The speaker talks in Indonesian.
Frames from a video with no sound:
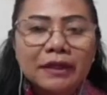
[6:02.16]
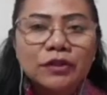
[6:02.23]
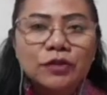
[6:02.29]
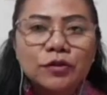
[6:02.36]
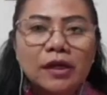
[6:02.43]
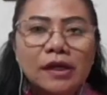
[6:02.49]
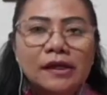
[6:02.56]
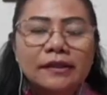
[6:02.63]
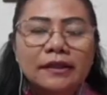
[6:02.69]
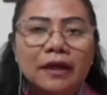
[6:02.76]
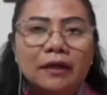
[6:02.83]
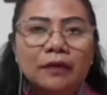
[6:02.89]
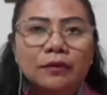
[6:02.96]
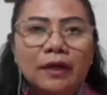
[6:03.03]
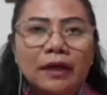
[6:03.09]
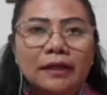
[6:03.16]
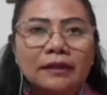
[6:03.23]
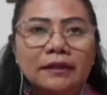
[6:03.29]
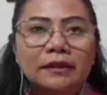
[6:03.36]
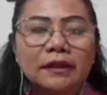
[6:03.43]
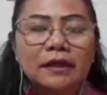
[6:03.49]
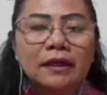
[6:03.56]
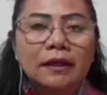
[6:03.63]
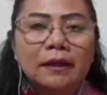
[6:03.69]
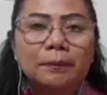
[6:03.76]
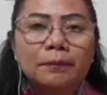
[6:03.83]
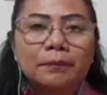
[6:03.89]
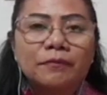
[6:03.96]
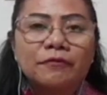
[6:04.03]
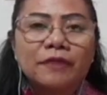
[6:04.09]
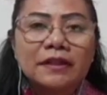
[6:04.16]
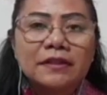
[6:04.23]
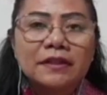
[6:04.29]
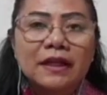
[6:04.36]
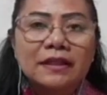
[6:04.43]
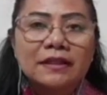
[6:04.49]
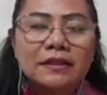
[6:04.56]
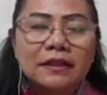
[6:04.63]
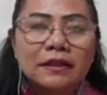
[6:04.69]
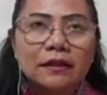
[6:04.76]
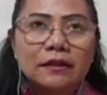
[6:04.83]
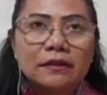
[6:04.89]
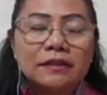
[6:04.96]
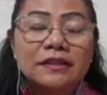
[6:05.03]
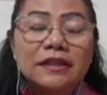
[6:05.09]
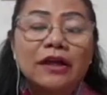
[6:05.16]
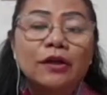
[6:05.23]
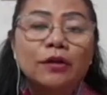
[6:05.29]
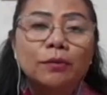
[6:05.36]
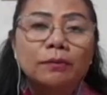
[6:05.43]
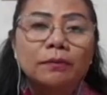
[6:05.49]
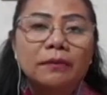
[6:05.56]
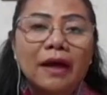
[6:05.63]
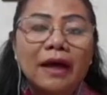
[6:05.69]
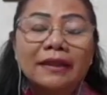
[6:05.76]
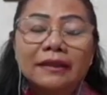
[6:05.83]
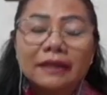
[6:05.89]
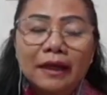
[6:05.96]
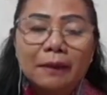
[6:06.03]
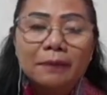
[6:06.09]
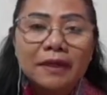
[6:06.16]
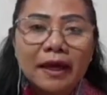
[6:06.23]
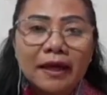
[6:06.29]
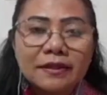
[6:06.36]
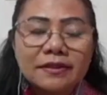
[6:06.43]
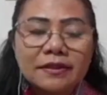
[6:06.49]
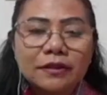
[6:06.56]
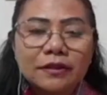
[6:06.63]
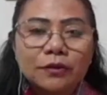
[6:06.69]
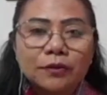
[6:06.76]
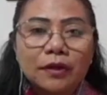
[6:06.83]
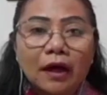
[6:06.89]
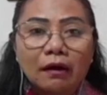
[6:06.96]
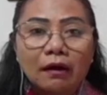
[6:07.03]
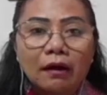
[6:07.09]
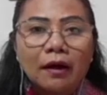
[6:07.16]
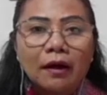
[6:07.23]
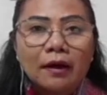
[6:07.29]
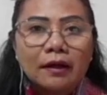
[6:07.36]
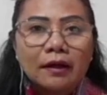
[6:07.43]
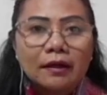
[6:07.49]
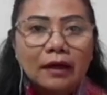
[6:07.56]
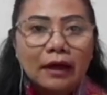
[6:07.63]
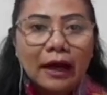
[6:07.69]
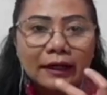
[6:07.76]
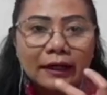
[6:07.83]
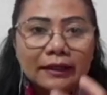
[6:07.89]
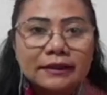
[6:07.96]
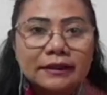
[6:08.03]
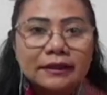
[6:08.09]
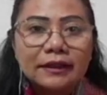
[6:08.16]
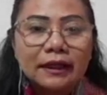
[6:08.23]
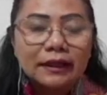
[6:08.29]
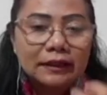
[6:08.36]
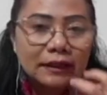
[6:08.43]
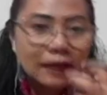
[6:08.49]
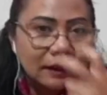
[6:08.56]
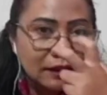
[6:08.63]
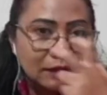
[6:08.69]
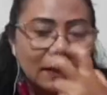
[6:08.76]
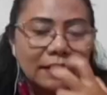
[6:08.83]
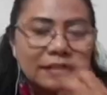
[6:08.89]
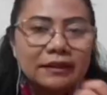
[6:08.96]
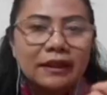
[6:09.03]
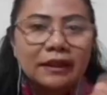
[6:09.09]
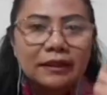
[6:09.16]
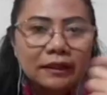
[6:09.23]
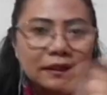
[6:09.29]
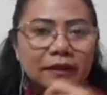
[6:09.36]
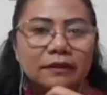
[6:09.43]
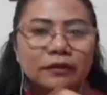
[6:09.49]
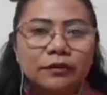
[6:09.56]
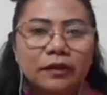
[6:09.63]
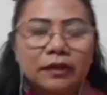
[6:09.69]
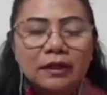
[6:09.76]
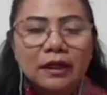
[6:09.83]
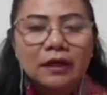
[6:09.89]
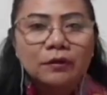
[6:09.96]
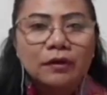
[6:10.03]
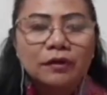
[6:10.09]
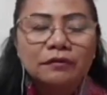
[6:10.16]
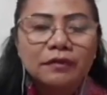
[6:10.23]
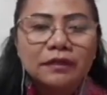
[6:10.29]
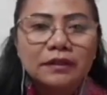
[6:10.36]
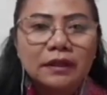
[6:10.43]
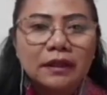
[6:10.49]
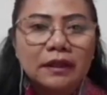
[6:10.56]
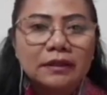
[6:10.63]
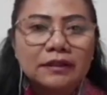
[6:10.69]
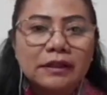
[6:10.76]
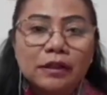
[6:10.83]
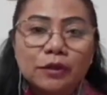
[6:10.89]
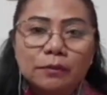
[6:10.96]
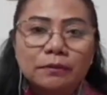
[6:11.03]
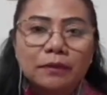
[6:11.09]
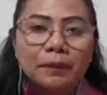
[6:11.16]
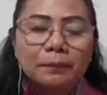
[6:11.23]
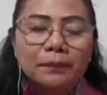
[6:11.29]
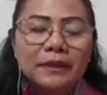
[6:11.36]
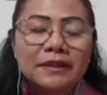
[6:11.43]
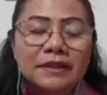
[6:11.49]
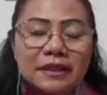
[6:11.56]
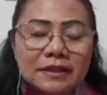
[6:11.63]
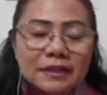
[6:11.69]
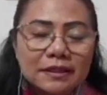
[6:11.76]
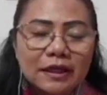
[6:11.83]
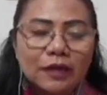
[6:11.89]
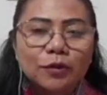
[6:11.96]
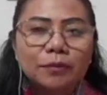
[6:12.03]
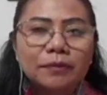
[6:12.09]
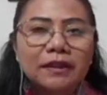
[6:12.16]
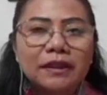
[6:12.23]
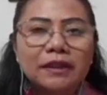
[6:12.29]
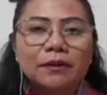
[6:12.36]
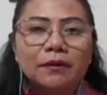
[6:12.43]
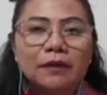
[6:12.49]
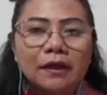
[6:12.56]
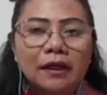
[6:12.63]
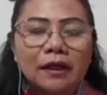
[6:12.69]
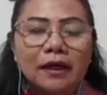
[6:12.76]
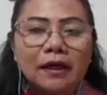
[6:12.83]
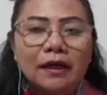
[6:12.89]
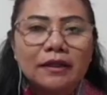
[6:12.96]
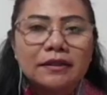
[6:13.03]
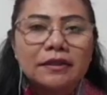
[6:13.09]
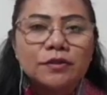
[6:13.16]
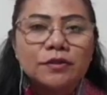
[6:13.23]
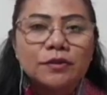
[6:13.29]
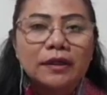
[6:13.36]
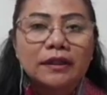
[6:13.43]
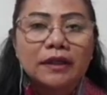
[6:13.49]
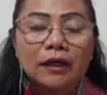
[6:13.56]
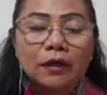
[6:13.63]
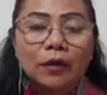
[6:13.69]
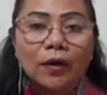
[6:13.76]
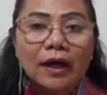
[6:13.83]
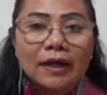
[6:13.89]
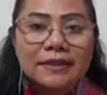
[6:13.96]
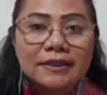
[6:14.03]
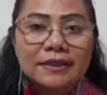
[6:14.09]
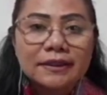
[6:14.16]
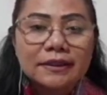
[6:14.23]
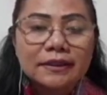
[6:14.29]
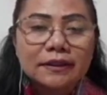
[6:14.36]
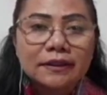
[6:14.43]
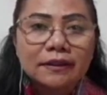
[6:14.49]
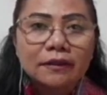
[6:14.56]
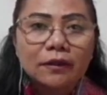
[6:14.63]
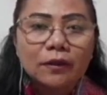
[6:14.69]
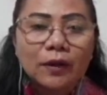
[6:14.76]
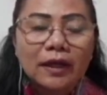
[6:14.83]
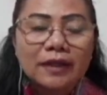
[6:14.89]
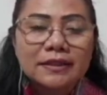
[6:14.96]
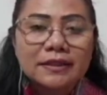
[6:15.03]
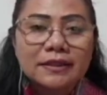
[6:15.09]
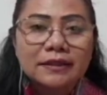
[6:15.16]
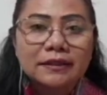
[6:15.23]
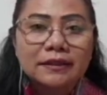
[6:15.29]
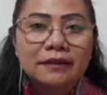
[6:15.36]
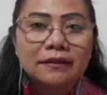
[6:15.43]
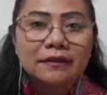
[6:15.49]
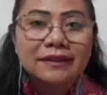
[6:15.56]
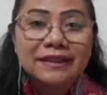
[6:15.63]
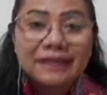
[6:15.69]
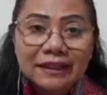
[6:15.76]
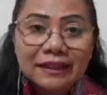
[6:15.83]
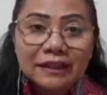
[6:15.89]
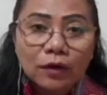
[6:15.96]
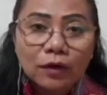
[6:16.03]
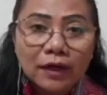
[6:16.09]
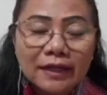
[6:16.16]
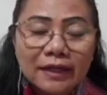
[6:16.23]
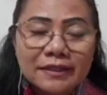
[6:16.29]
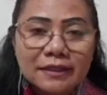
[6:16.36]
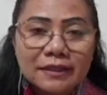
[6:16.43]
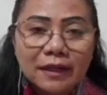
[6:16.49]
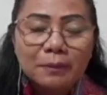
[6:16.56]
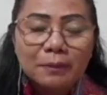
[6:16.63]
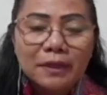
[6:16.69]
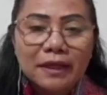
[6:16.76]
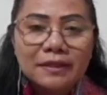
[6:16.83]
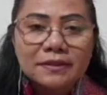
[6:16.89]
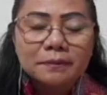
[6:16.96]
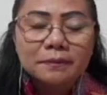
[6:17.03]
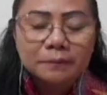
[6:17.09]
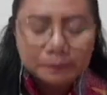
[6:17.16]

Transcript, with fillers: kemarin sudah dilakukan uh, vaksinasi serum anti rabies itu yang anak kecil yang kena di wajah dan sudah dilakukan uh, serum injeksi serum di uh, sesuai dengan lokasi lokasi digigit oleh anjing rabies.